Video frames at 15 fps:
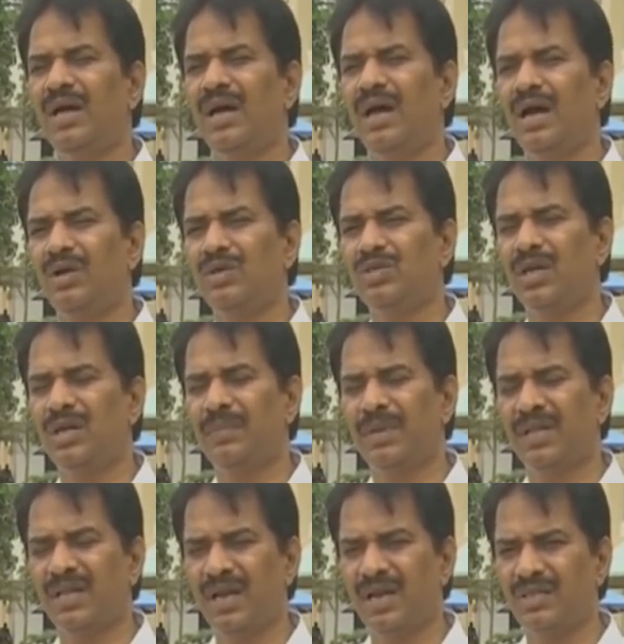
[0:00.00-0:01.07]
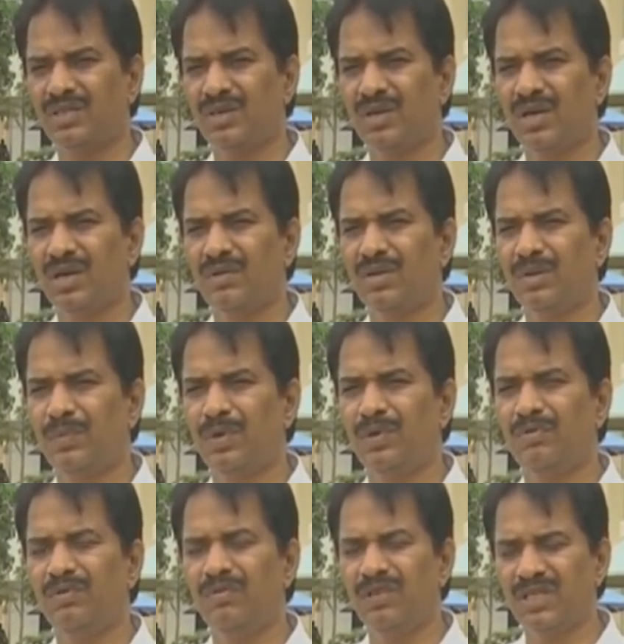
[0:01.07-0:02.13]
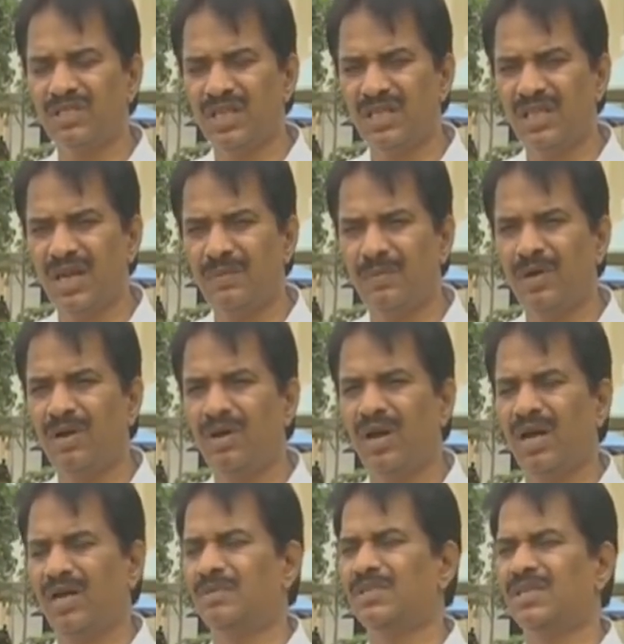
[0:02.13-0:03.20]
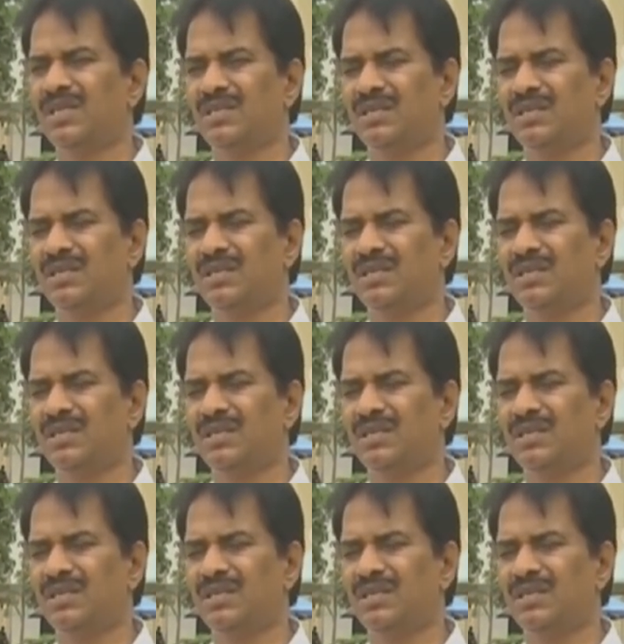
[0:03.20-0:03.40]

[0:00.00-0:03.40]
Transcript: ఆ రోజున ప్రధాన అర్చకులుగా ఉన్నప్పుడు వివిధ సందర్భాల్లో ఆగమ శాస్త్ర